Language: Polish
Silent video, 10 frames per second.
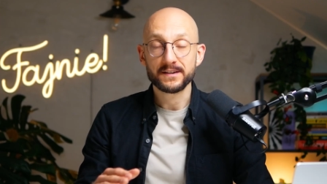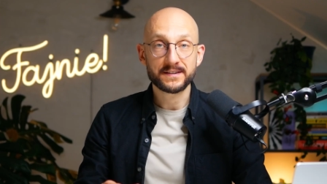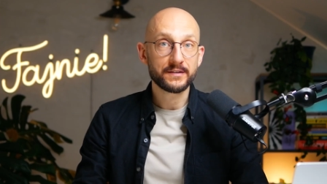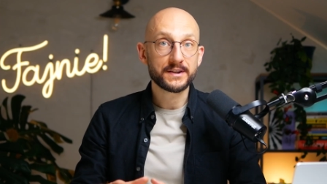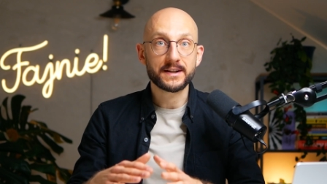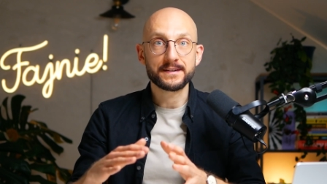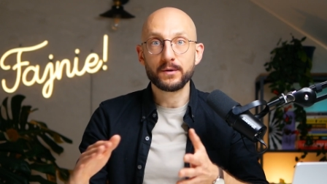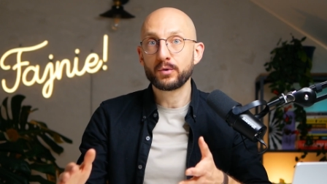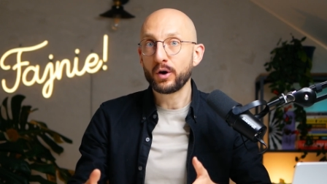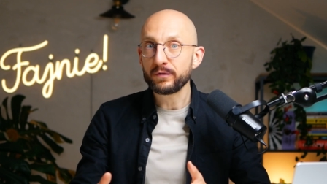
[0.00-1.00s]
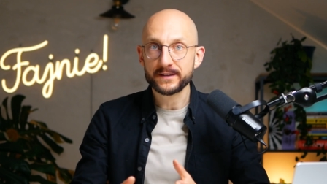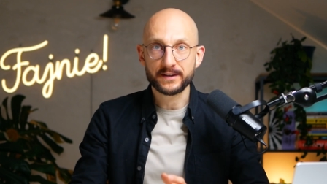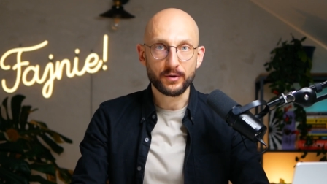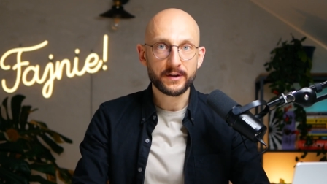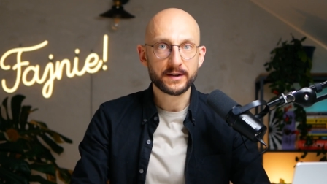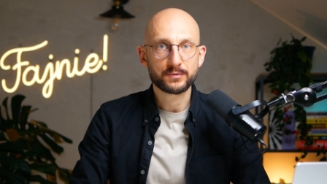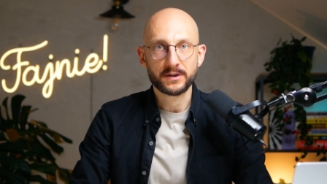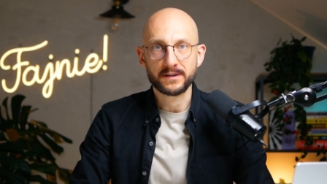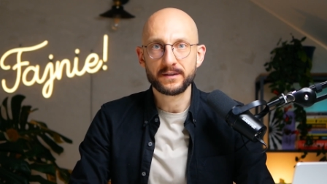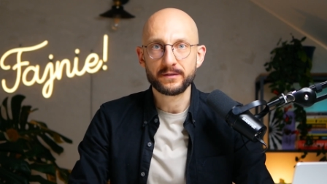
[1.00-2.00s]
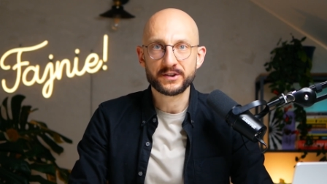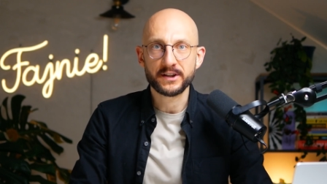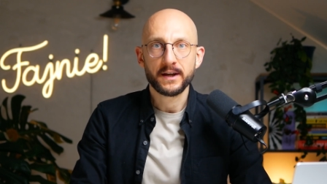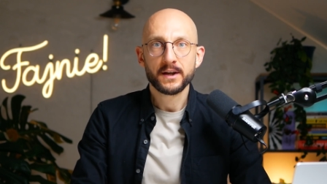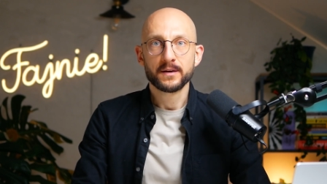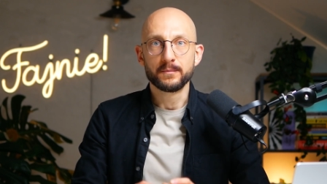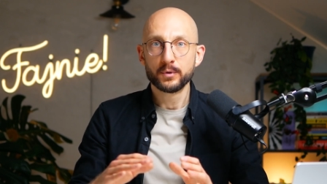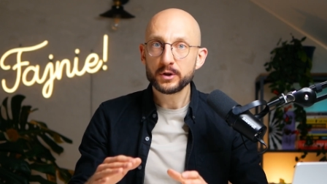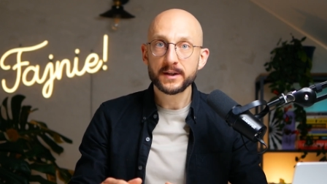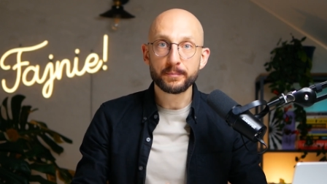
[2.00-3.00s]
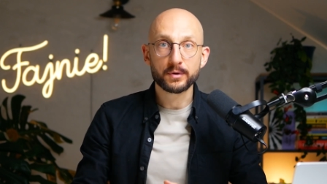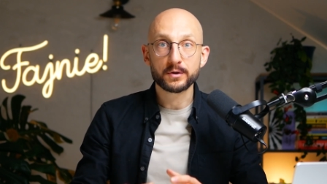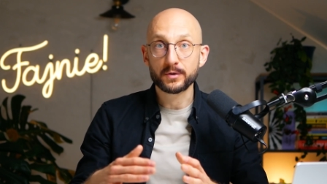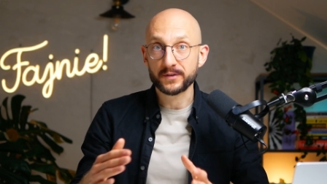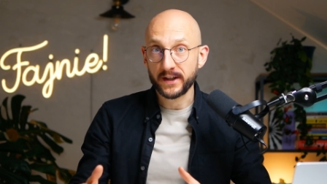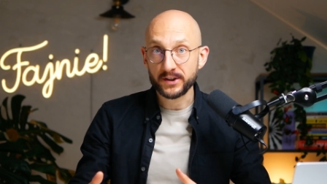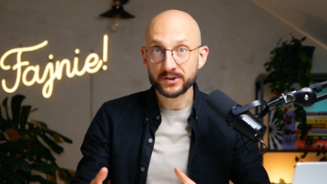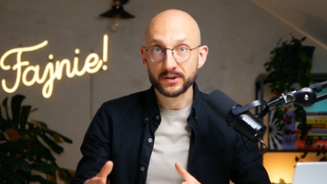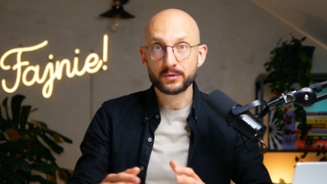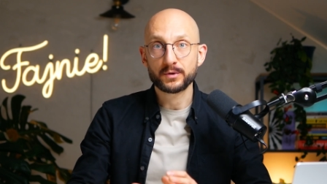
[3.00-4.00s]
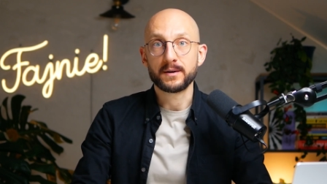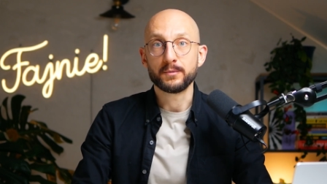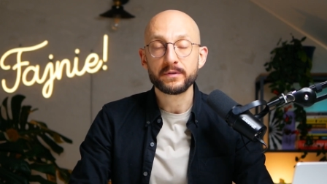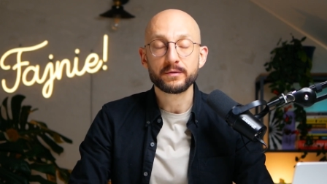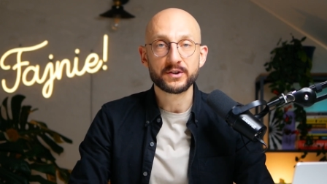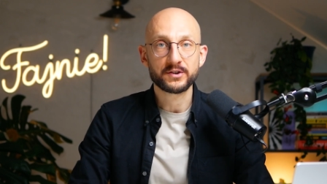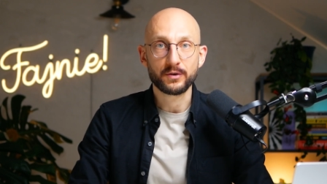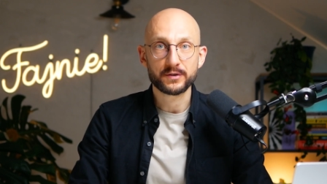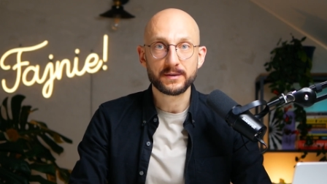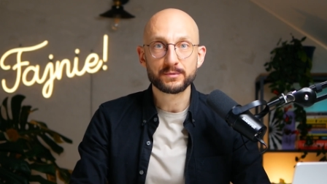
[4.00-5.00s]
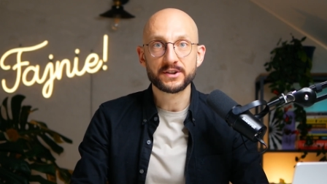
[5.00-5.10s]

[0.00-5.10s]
Jest nawet taka naukowa teoria, która nazywa się multiple causation, która mówi właśnie o tym,